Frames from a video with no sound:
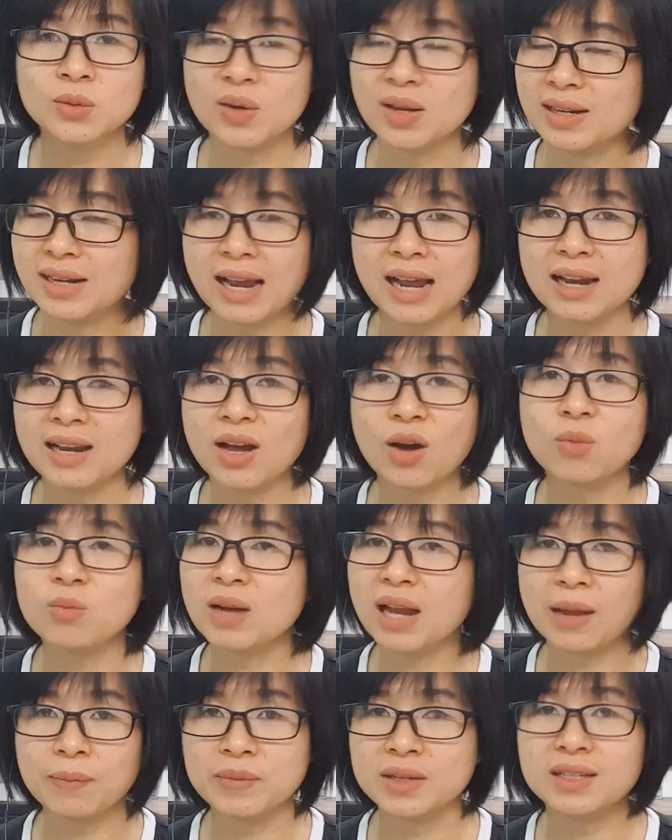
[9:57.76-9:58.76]
Ngoài ra là
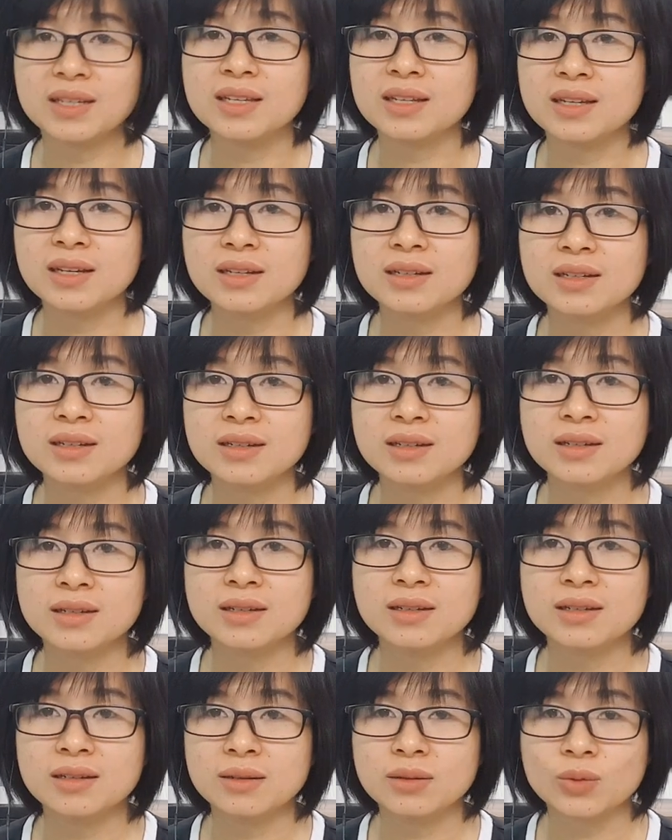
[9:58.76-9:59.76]
không làm được gì hết,
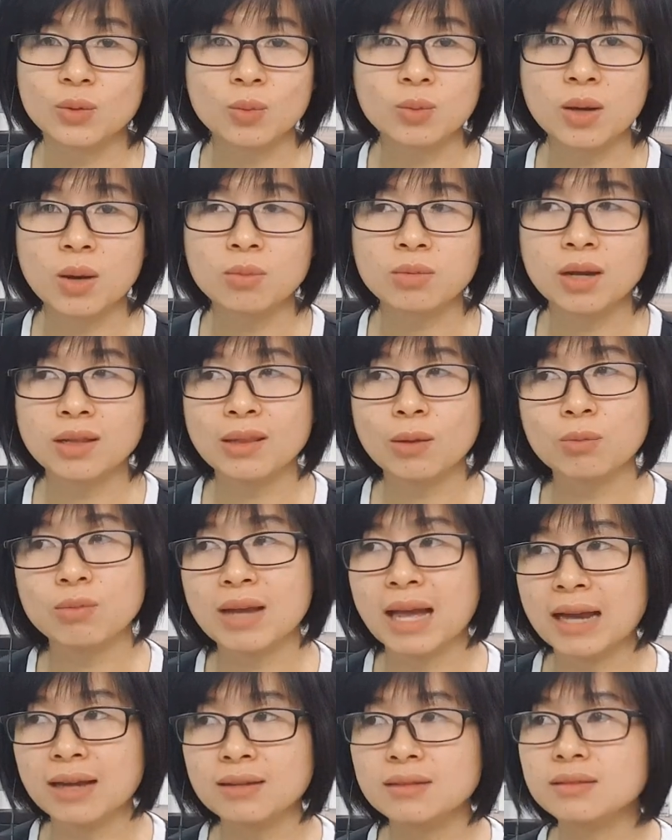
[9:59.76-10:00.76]
mà cũng không cắt tóc
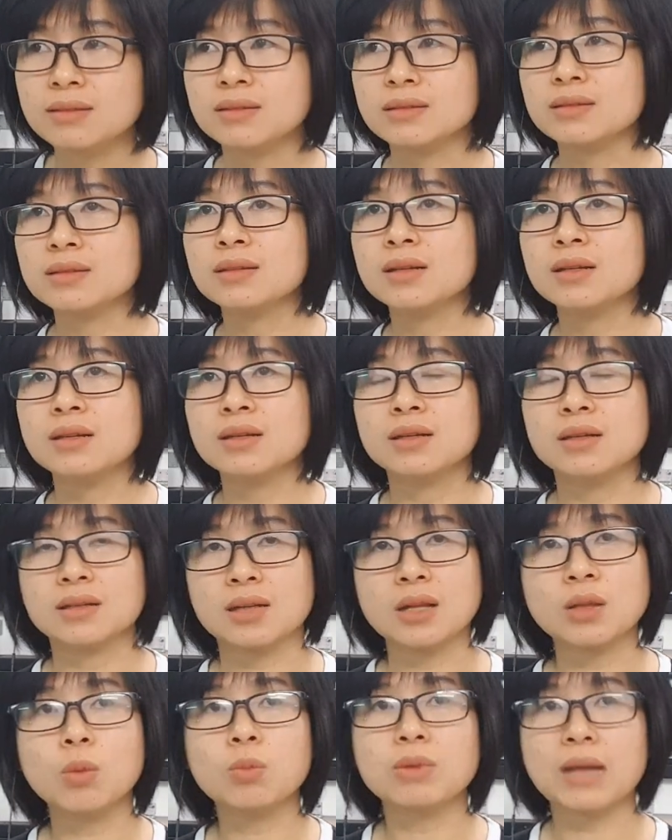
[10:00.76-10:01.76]
ngắn được nữa.
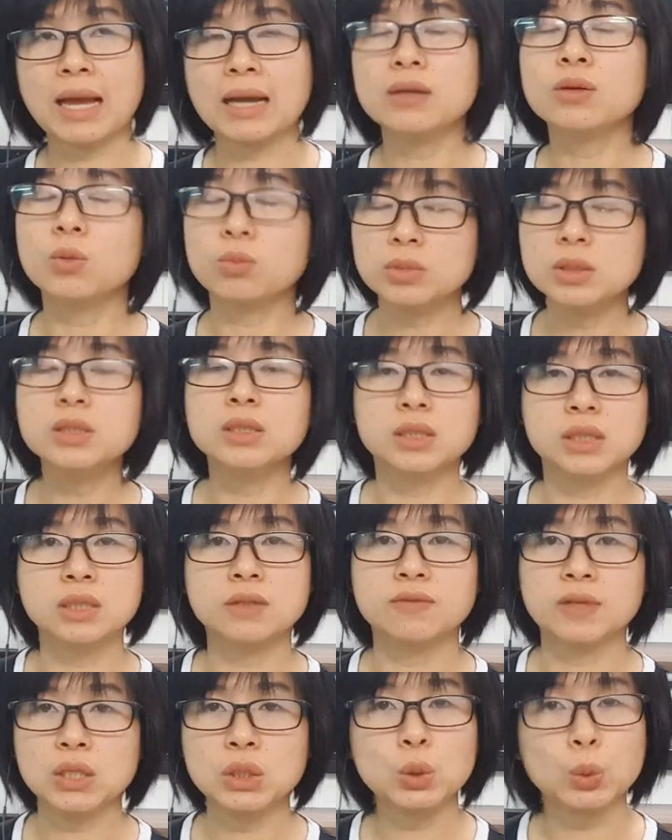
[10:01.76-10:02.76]
Cắt tóc ngắn cũng được
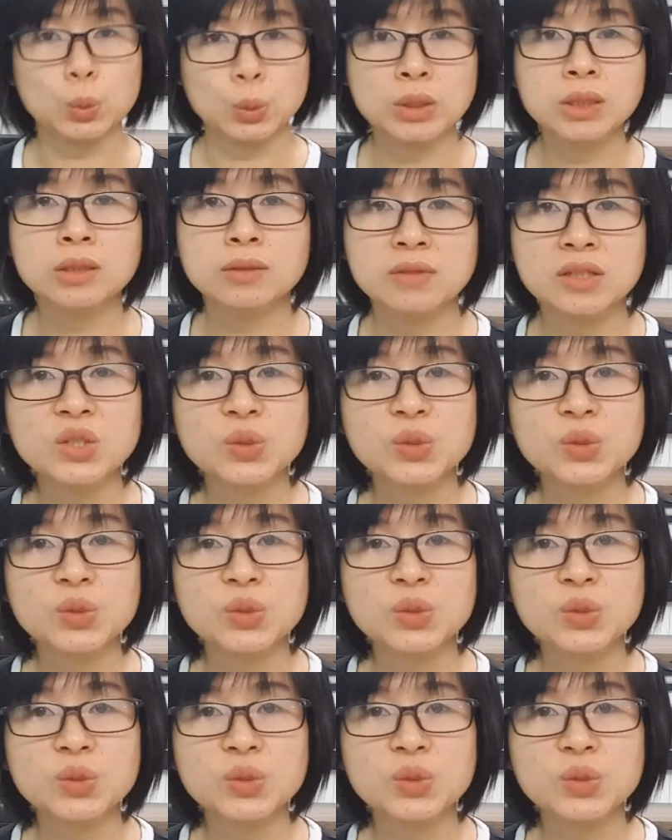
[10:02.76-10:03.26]
nhưng phải duỗi, ví